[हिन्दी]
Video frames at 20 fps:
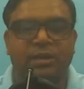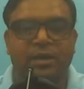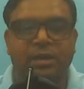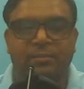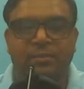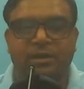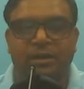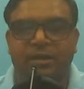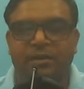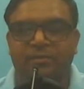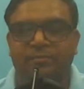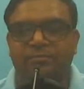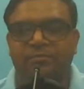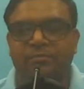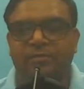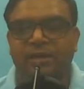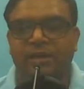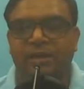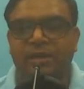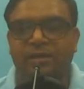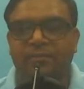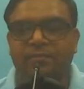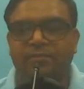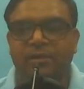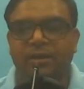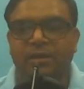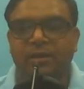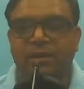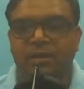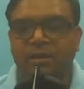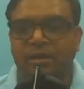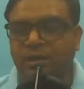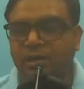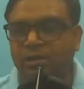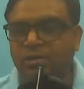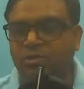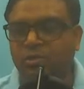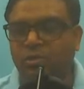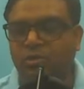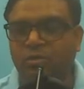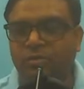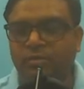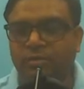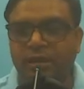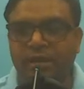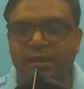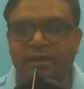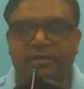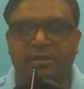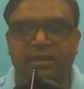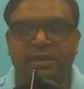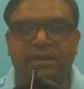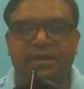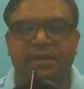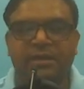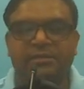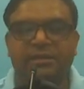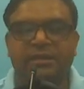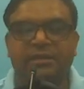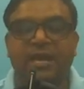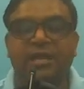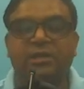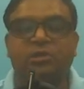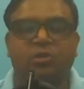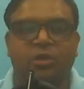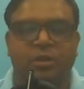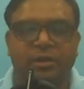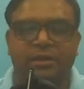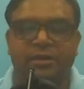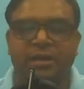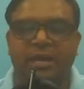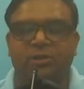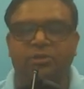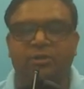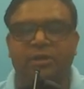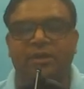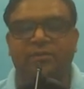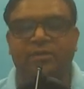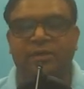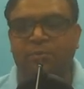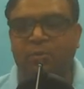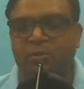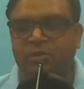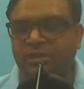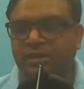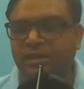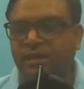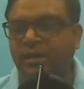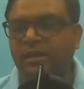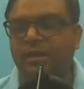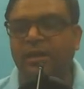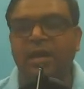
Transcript: है हमारा कि जो एक तरीके से नेच सॉरी नेचुरल लैंग्वेज प्रोसेसिंग है